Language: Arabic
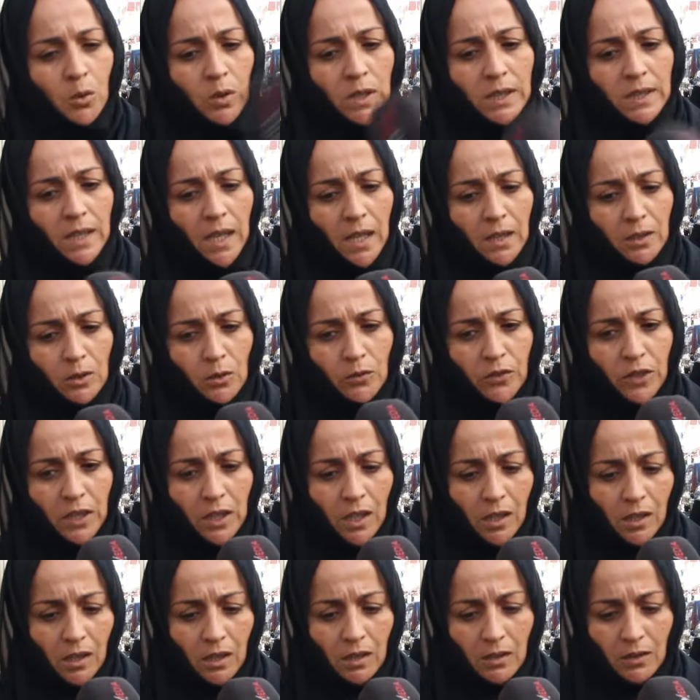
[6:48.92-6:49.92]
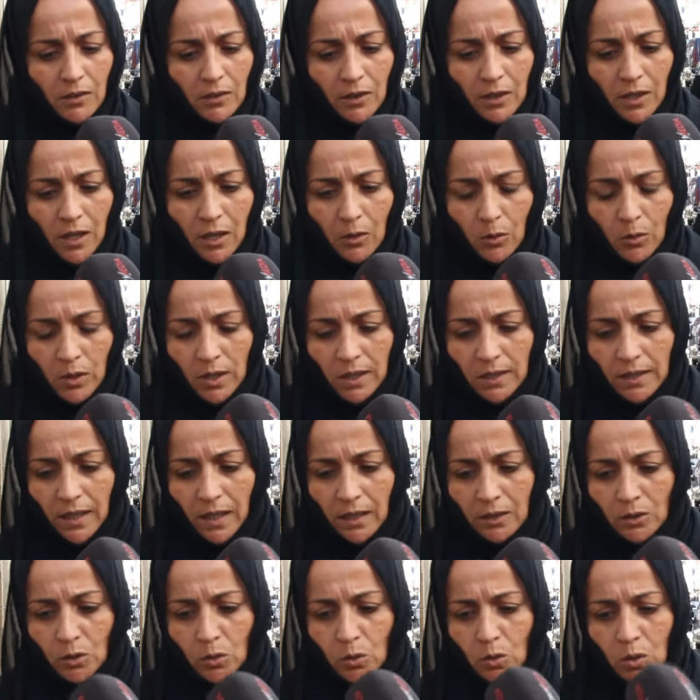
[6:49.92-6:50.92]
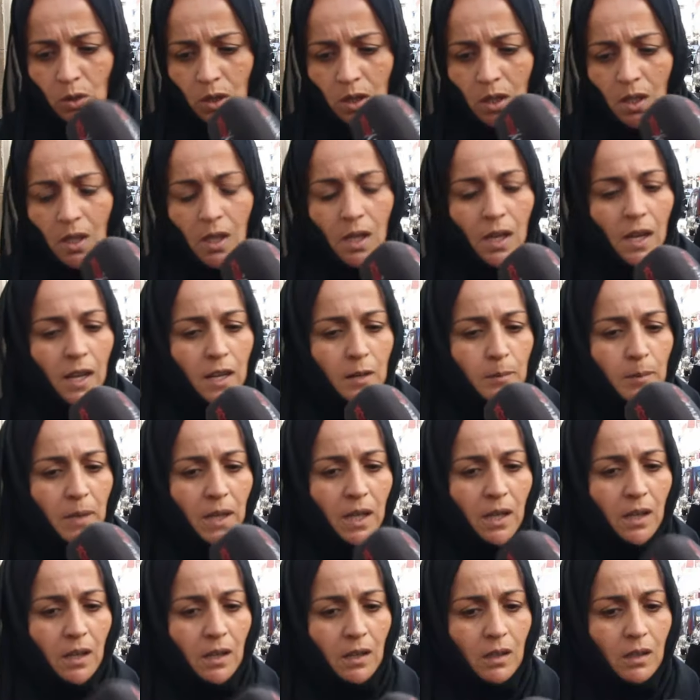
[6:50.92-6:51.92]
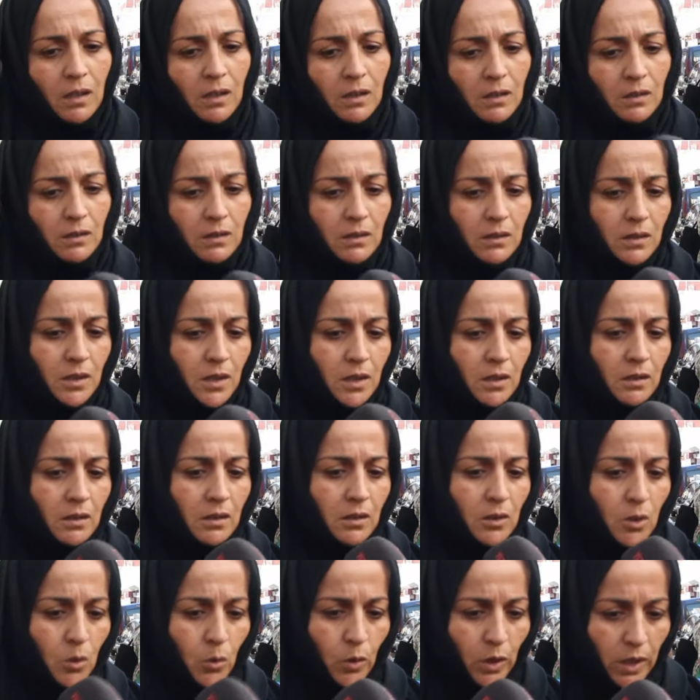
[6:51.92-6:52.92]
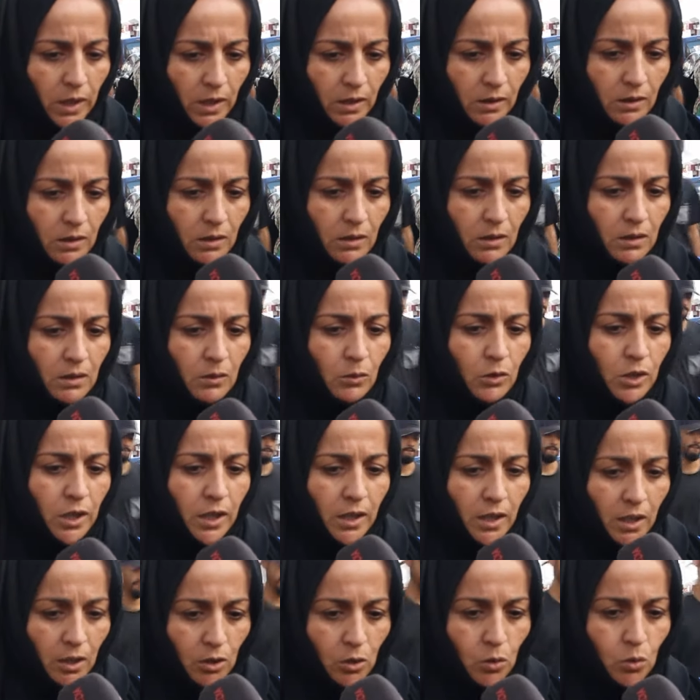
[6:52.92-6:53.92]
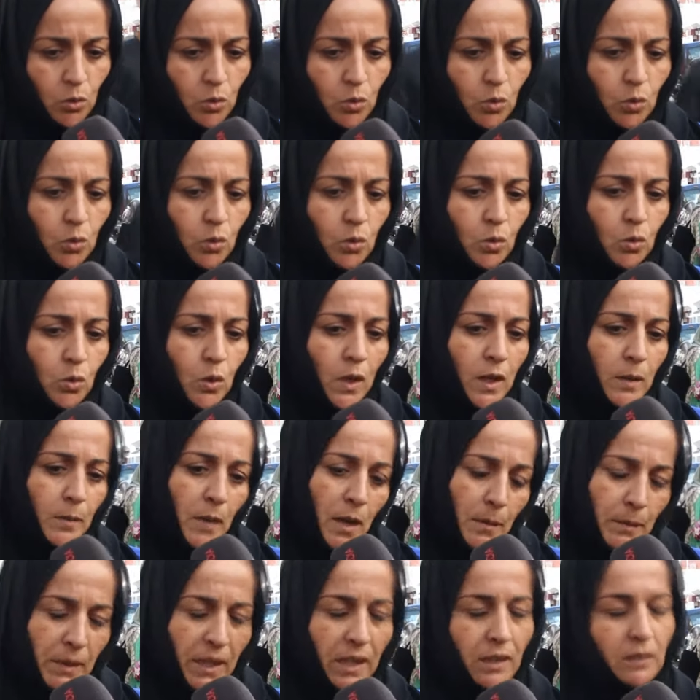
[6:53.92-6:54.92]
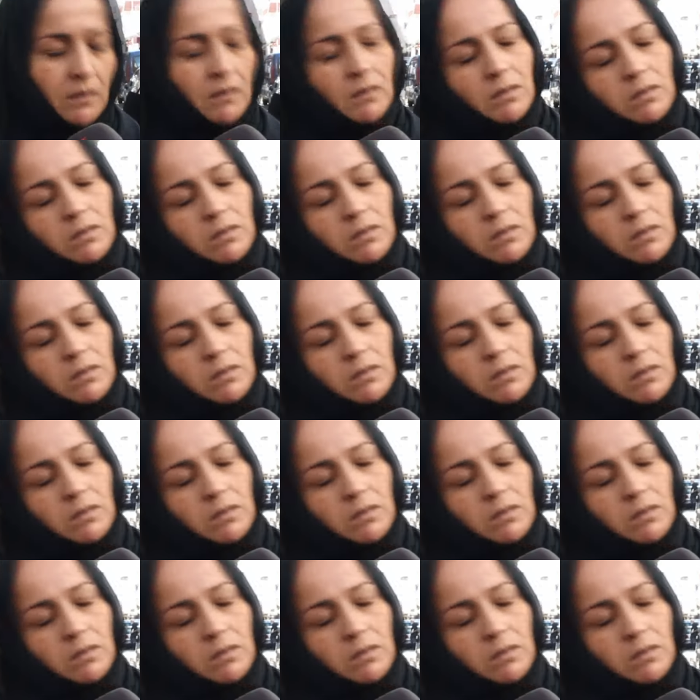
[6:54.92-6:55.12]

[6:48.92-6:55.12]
خوات عنده في الأخ... الاخوات عنده اربعه خوات اولاد واربعه بنات.